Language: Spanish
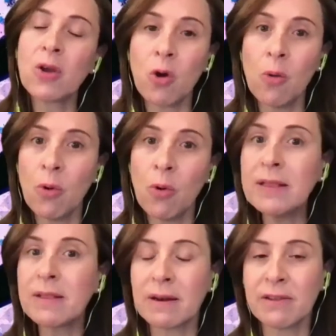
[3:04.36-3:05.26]
como
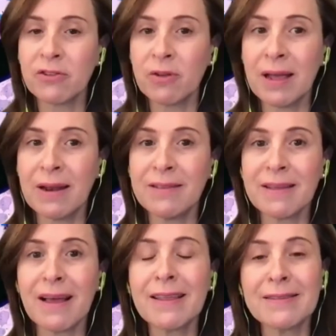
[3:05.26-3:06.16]

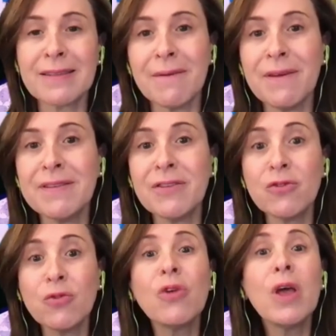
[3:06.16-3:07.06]
internacionales, a que a través de
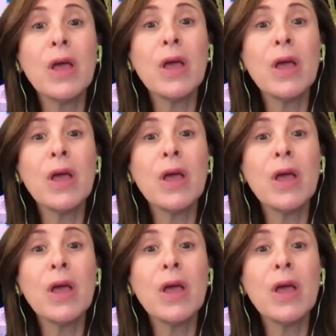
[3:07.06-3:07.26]
sus